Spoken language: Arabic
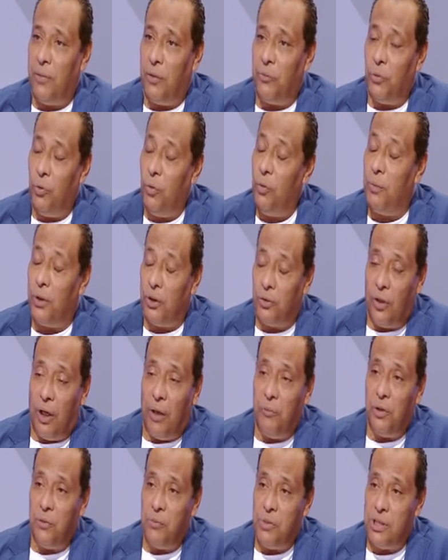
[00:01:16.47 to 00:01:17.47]
ممدوح برضه
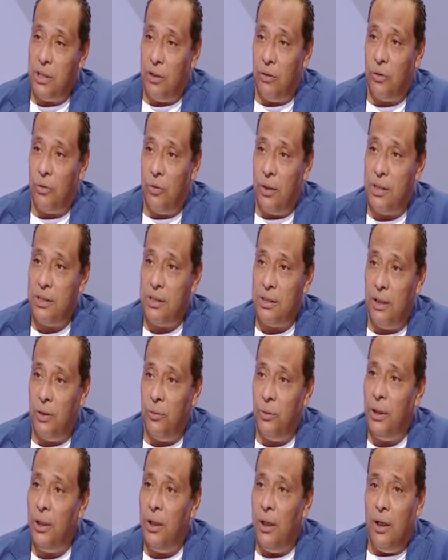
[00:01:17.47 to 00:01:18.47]
عامل مستوى كويس
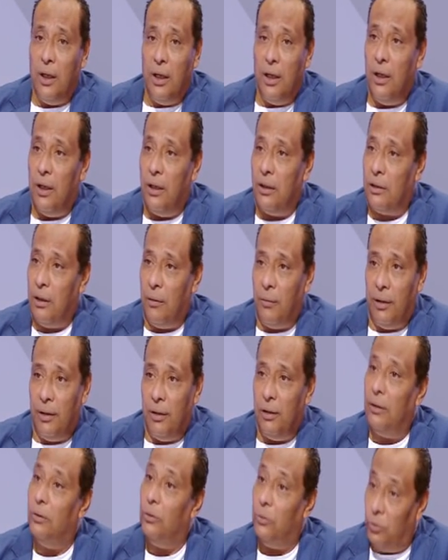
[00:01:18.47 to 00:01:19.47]
قوي خيري آه طبعا
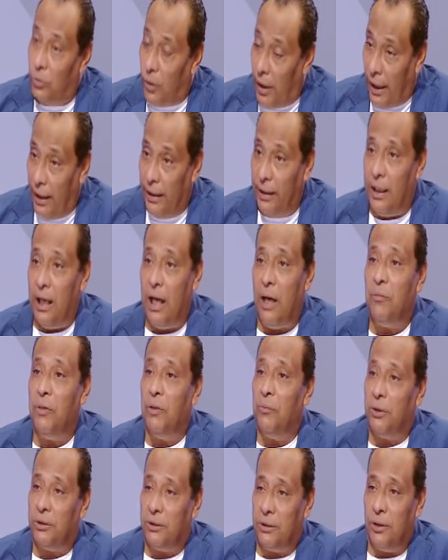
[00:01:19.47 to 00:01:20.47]
وخيري عامل
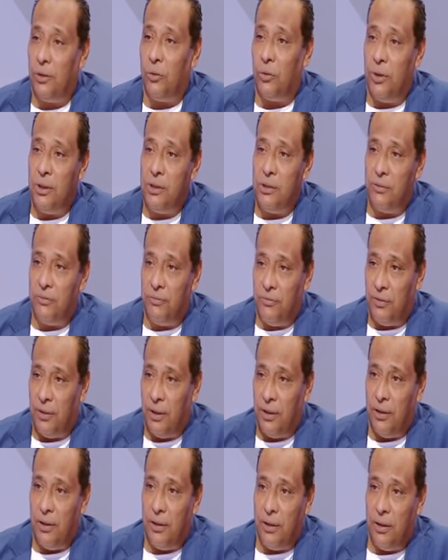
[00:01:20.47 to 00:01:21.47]
ماتشات كويسه
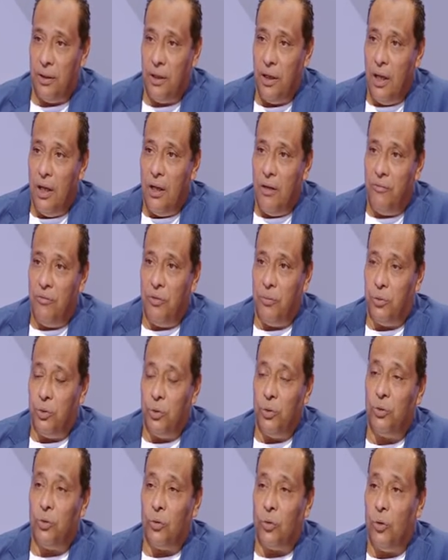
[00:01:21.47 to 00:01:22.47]
في في
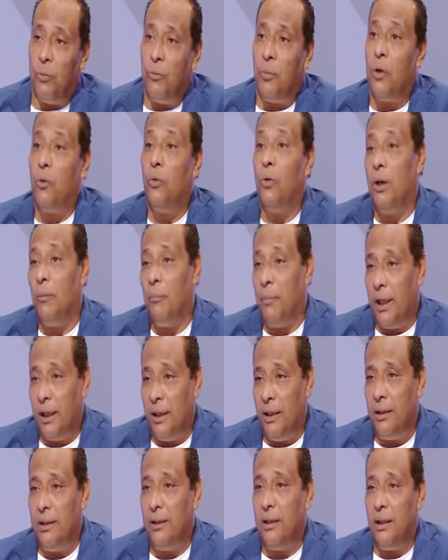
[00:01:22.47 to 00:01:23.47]
بطوله اوروبا ولما
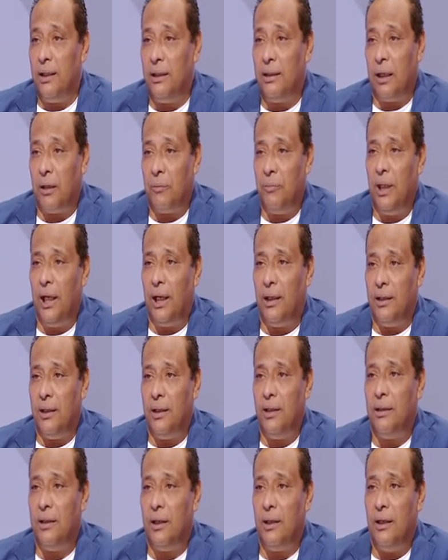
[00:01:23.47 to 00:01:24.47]
جه التجميعه اللي
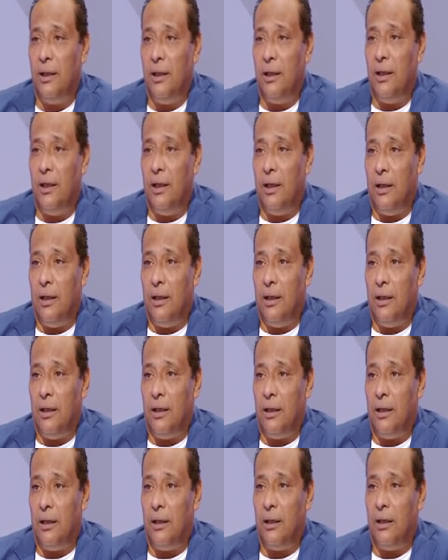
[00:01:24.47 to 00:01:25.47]
هي
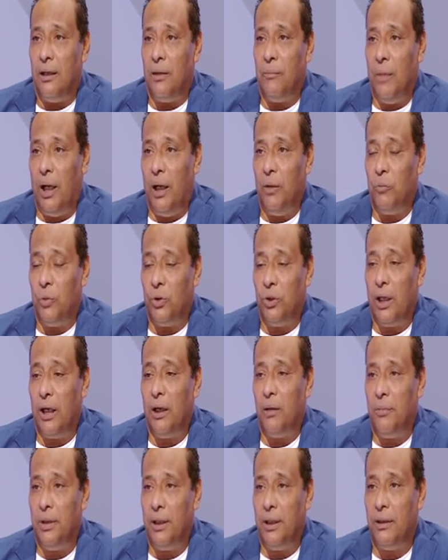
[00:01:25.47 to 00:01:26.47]
آه مع
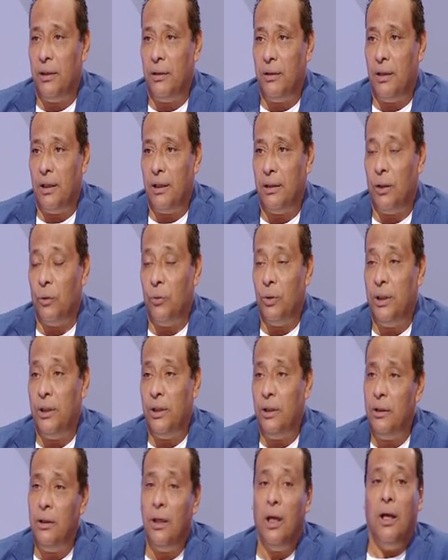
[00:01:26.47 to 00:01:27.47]
المنتخب هنا
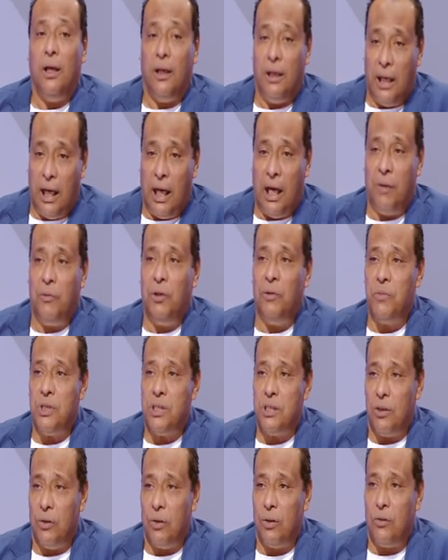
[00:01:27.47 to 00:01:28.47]
الدوليين لا عامل
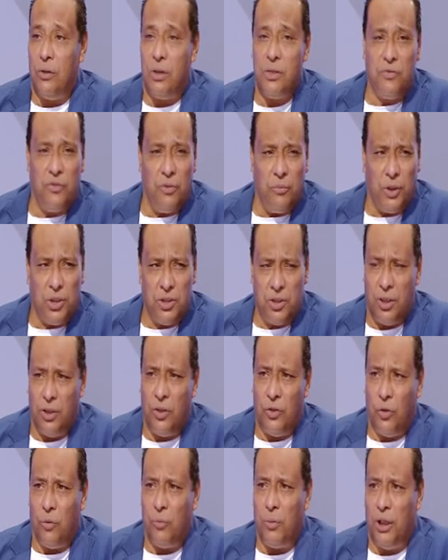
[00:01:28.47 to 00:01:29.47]
مستوى كويس في الماتشين
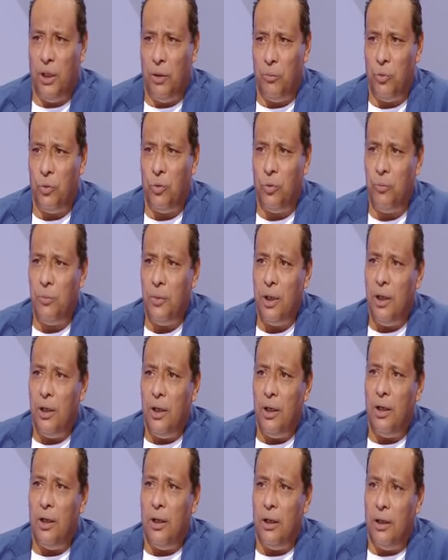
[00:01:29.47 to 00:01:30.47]
اللي هم لعبوهم
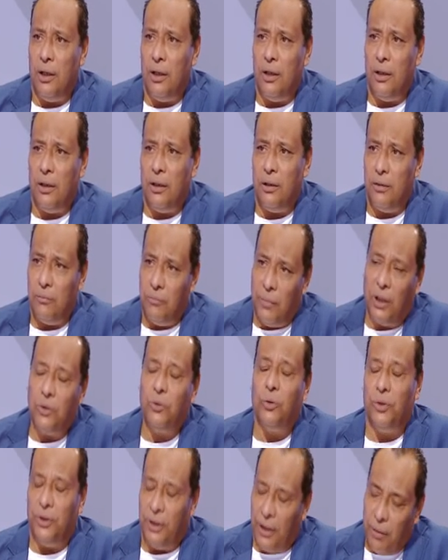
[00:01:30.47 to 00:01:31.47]
آه، مقدونيا
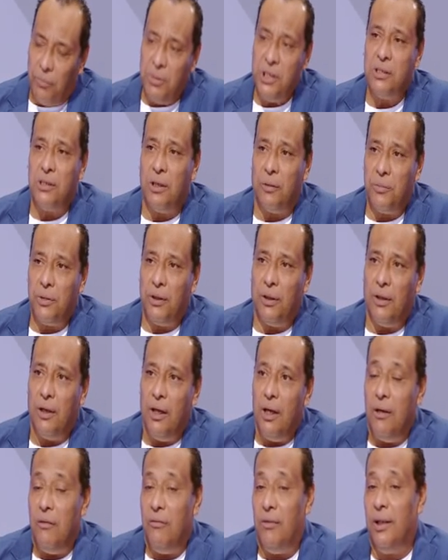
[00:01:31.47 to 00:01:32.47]
مقدونيا بالظبط
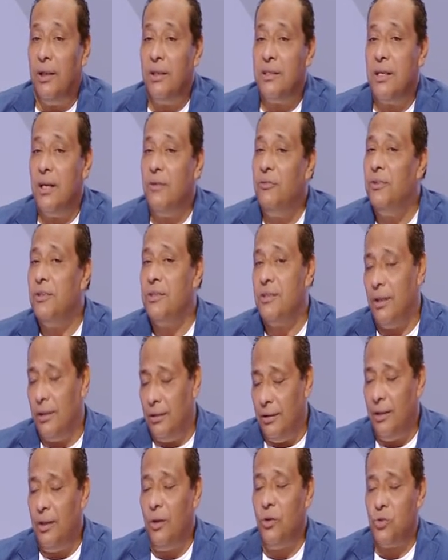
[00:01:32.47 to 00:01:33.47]
فانا شايف ان شاء
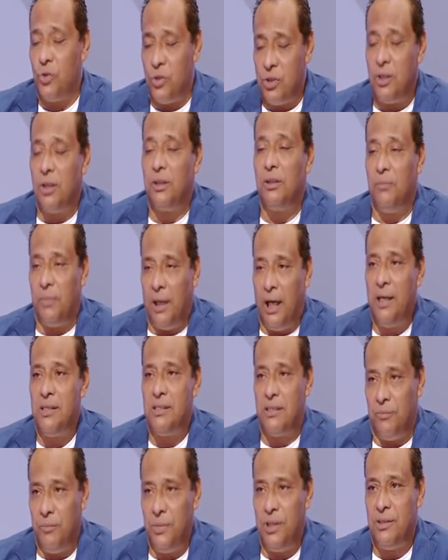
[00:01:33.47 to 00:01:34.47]
الله حظوظنا تبقى
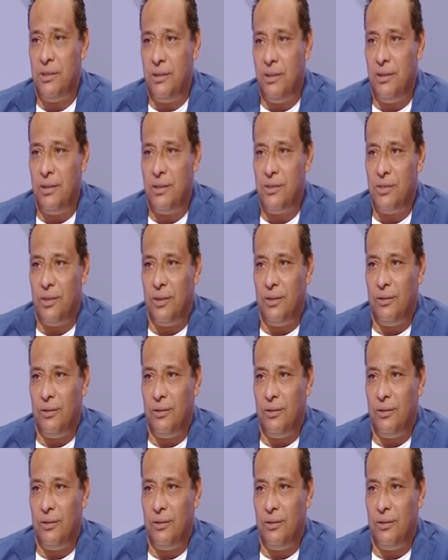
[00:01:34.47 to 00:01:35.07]
احسن باذن الله ان شاء